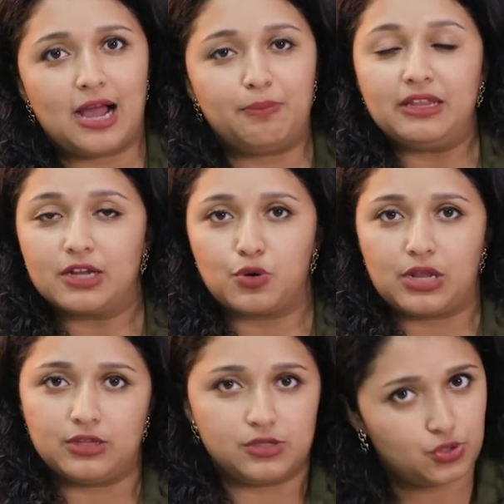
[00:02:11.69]
அப்படி
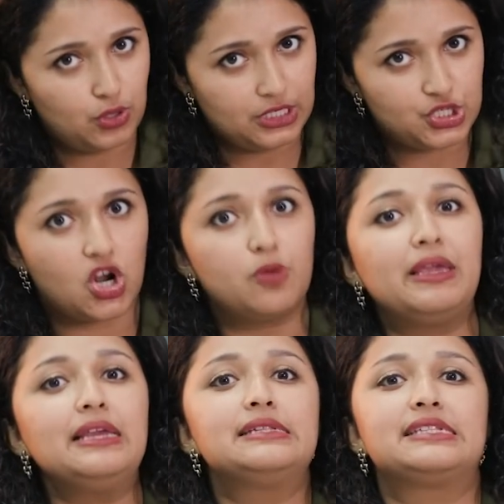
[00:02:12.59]
இருக்கக்கூடாது ஸோ இட் ஷுட் ஆல்
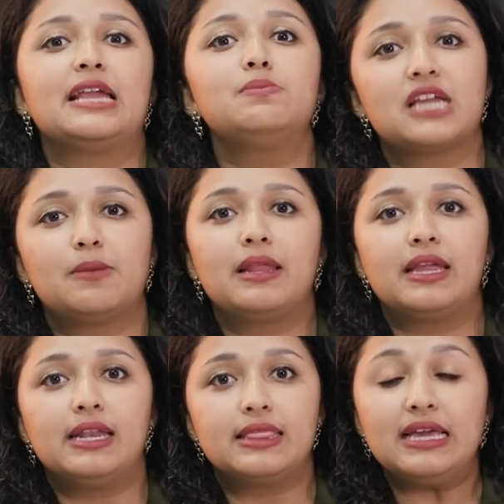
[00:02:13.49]
பி சேம்
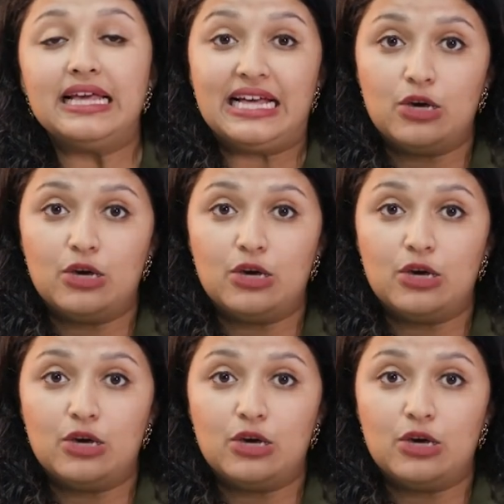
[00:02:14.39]
டைமில் எடுத்து